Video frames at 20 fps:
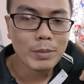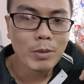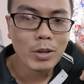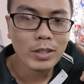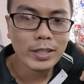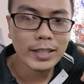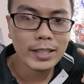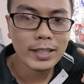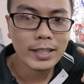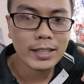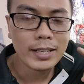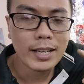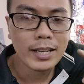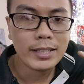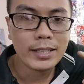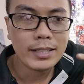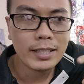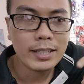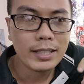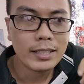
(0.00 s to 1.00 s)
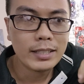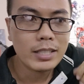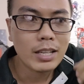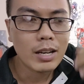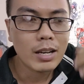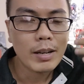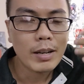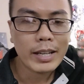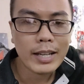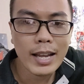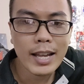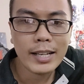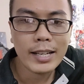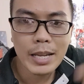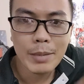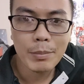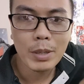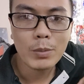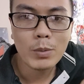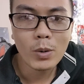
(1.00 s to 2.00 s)
này là để uh, cho các anh
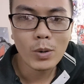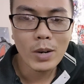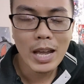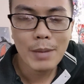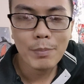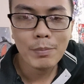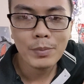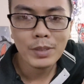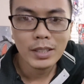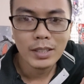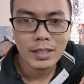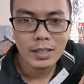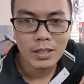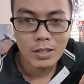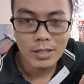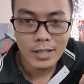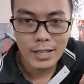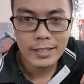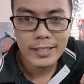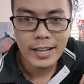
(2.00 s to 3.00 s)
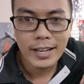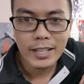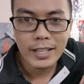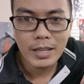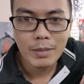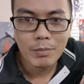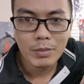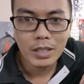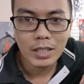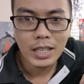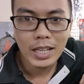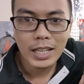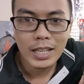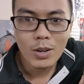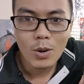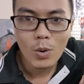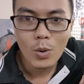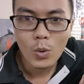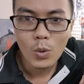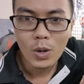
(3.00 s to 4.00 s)
em ở Prolab có thể trải nghiệm những cái
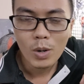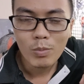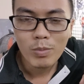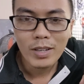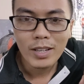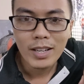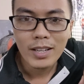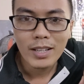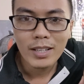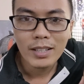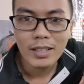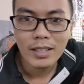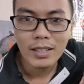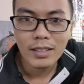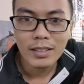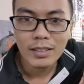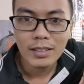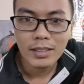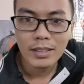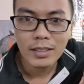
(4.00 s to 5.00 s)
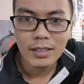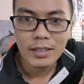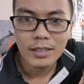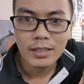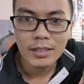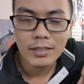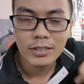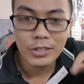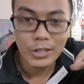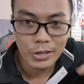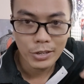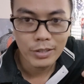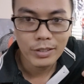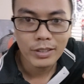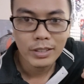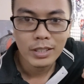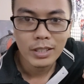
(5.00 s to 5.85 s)
đồ công nghệ uh, xịn,